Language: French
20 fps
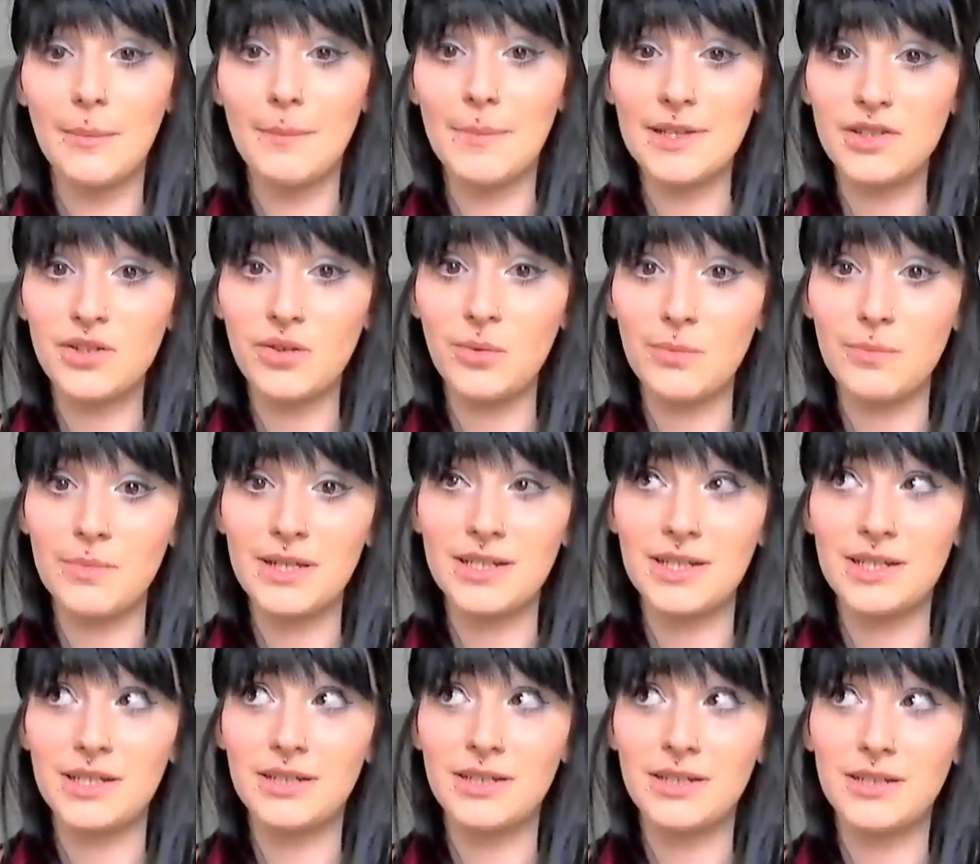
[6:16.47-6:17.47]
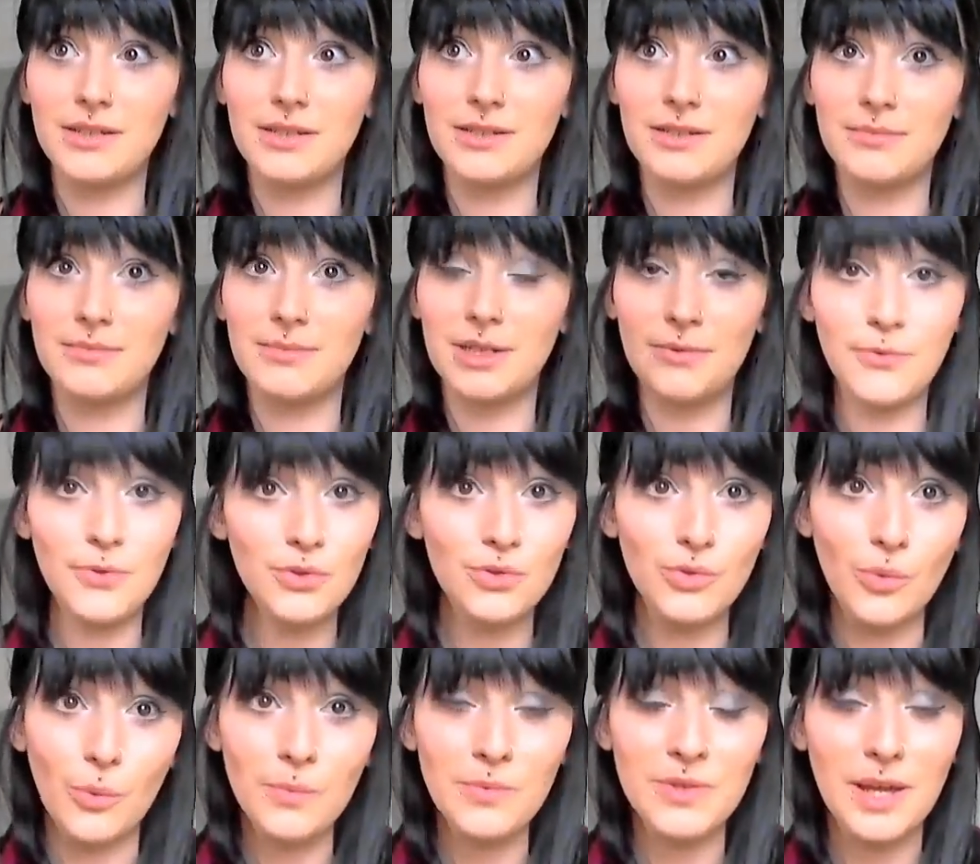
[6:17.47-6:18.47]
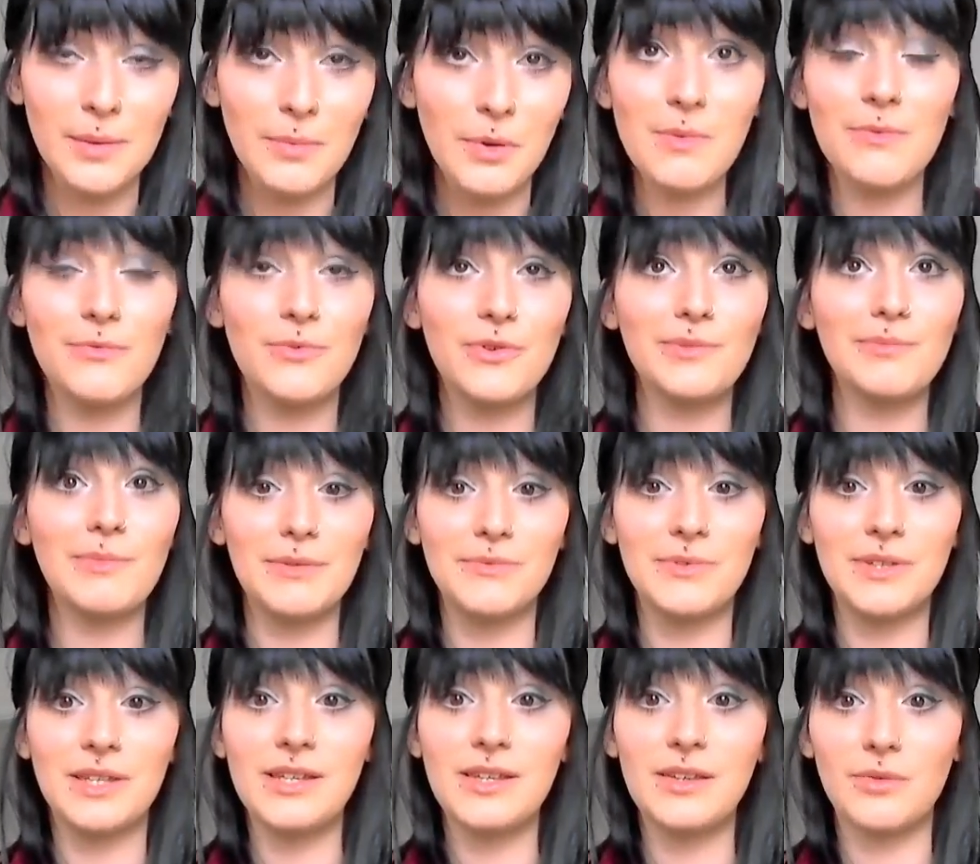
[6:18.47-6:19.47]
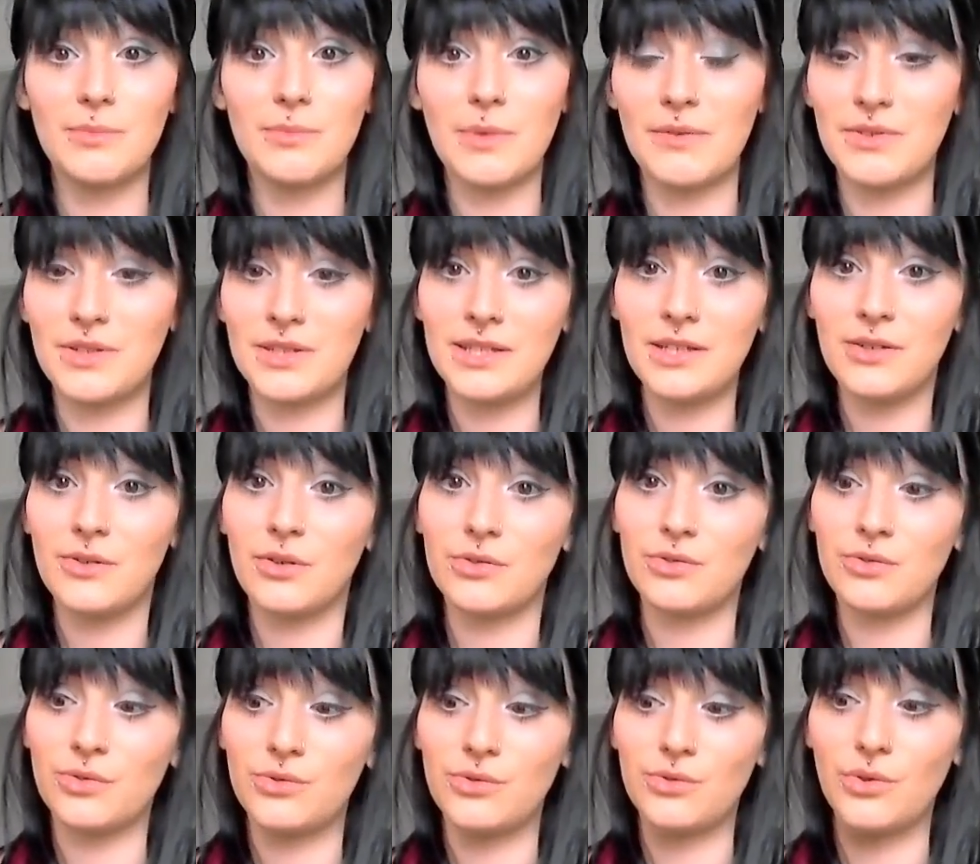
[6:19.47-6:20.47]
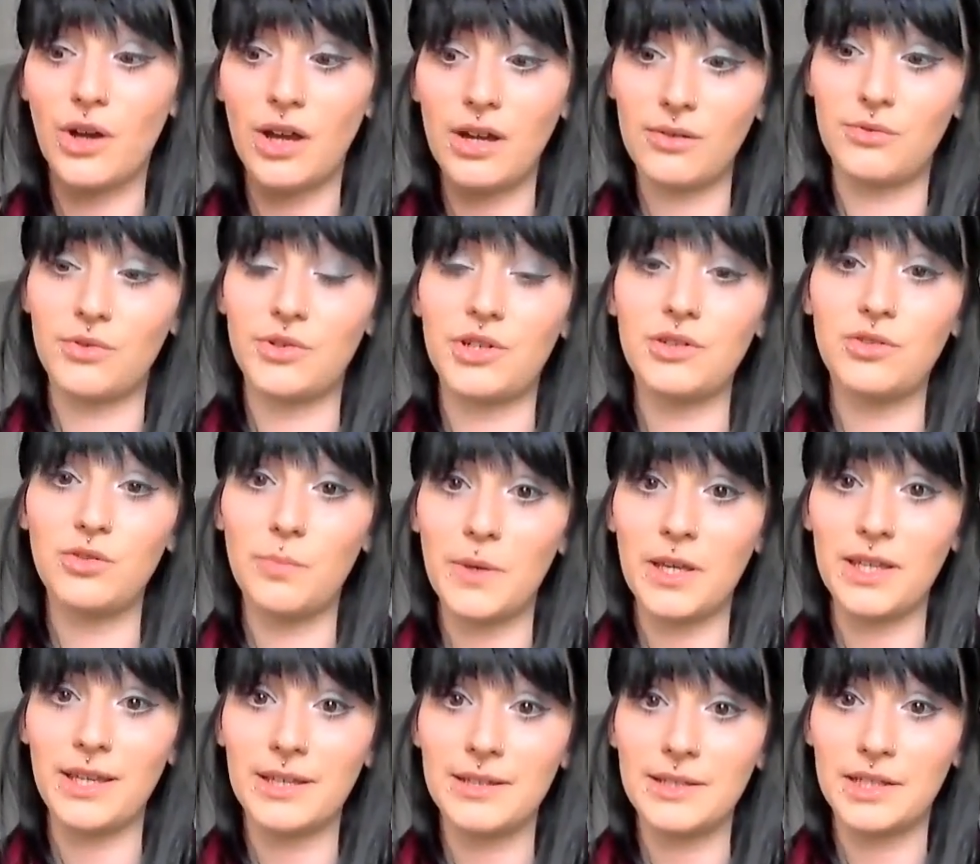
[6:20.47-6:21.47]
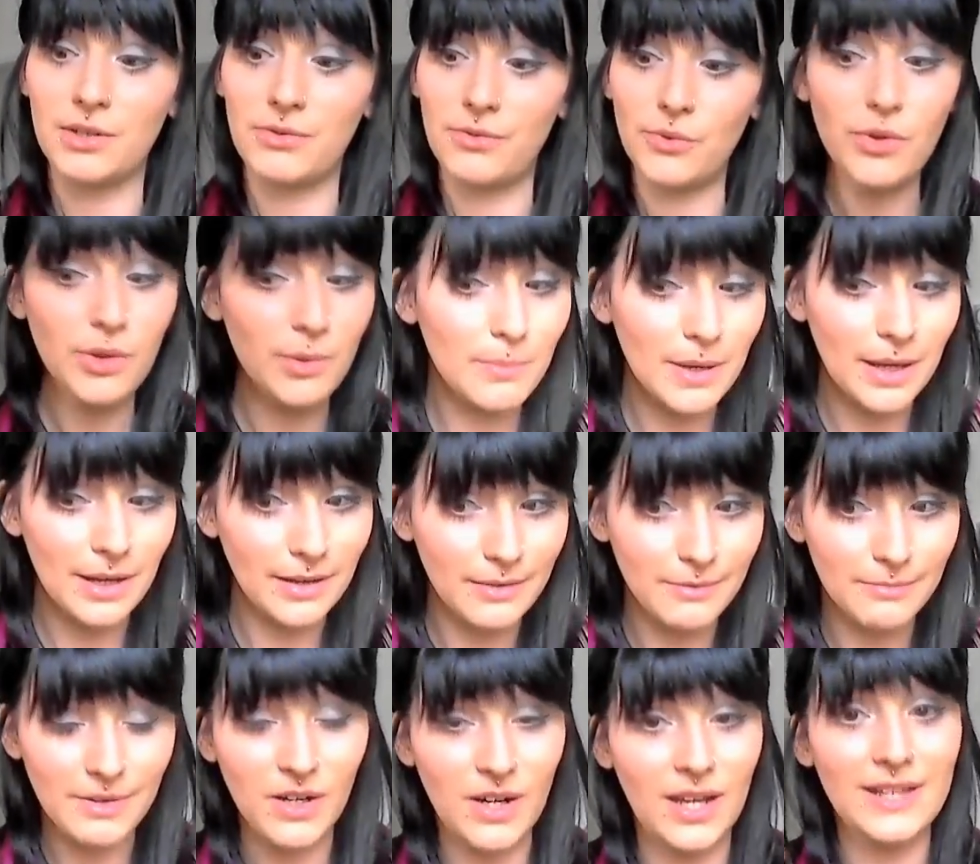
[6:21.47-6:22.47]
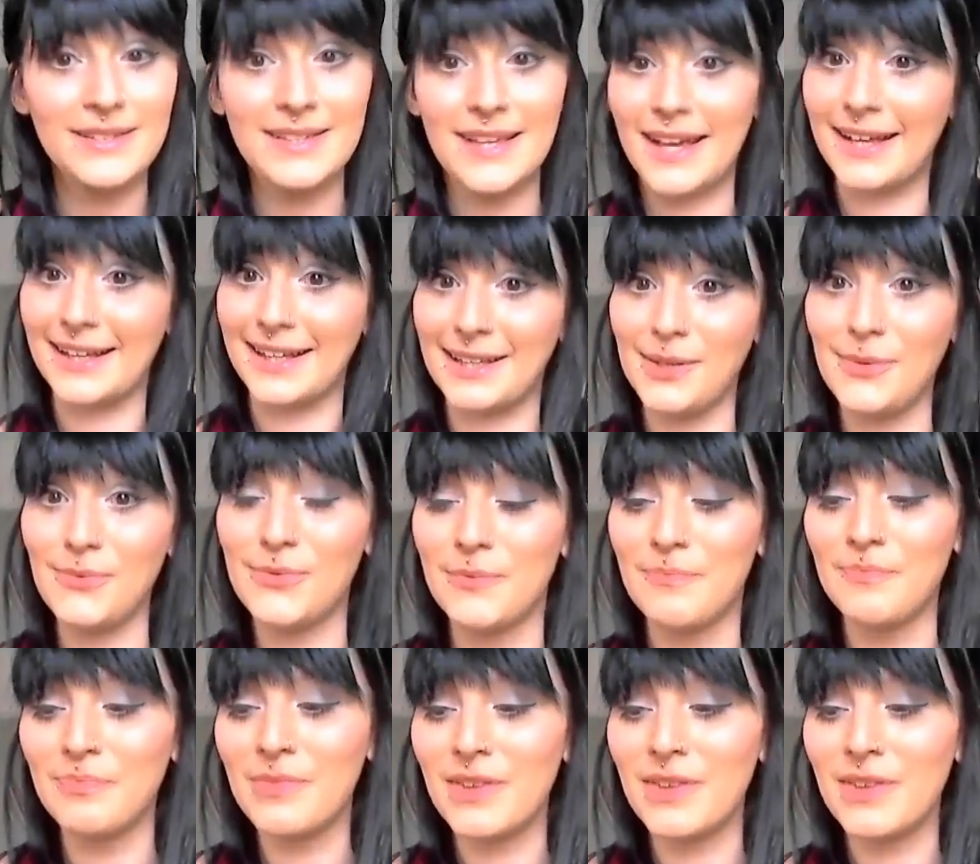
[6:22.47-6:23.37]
parce que mes, mes cheveux tombent, c'est la première fois de ma vie, on m'avait dit quand tu auras accouché tu perdras tes cheveux, et ben voilà, ça arrive.